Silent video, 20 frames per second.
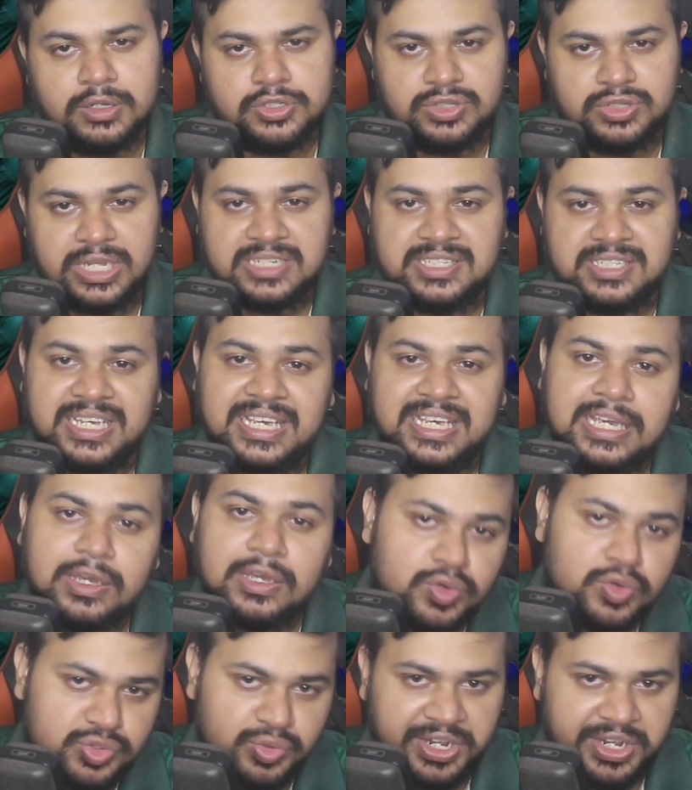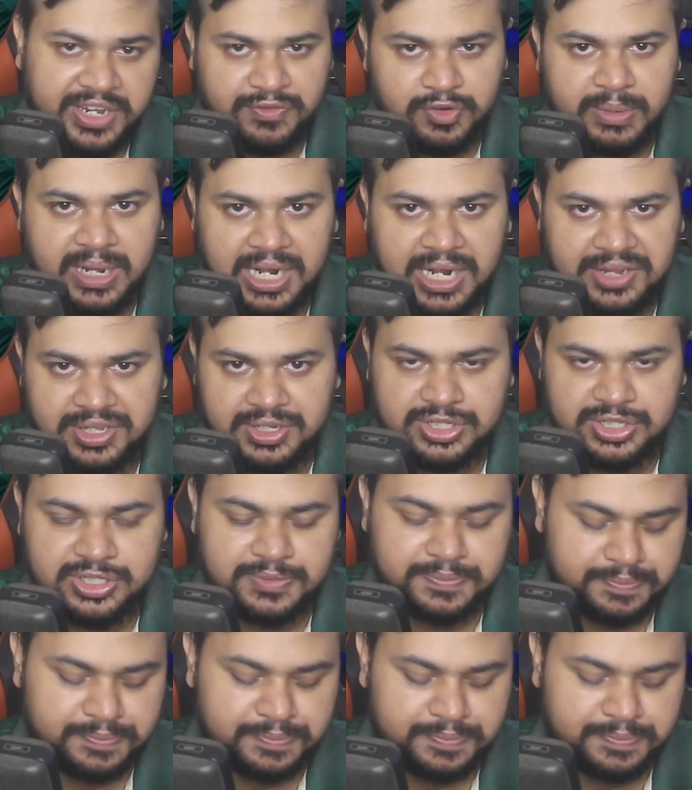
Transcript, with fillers: সো দ্যাটস এ হিউজ উইকেট ফর বাংলাদেশ